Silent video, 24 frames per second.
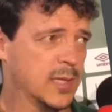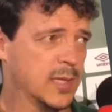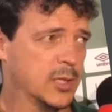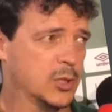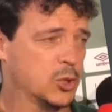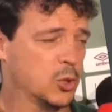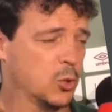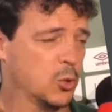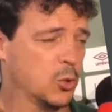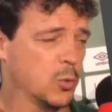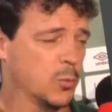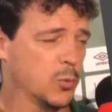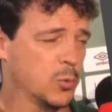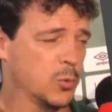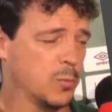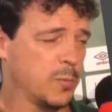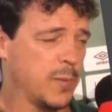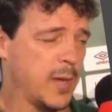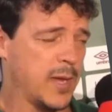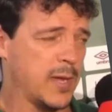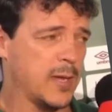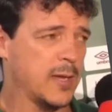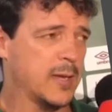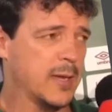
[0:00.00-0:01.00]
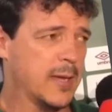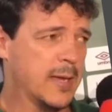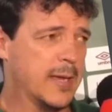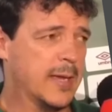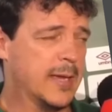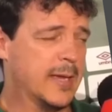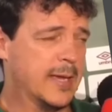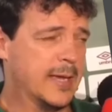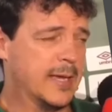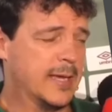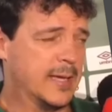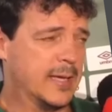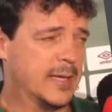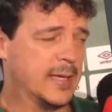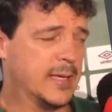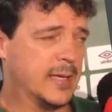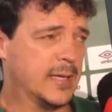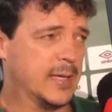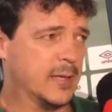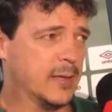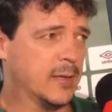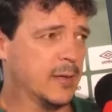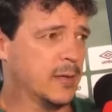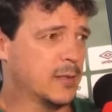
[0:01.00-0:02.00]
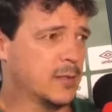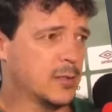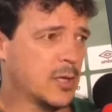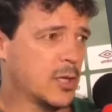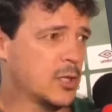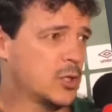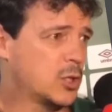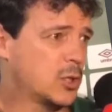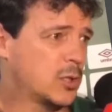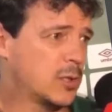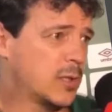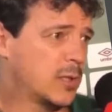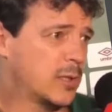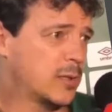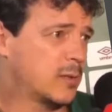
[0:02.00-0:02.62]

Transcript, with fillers: Ele chegou muito bem e a gente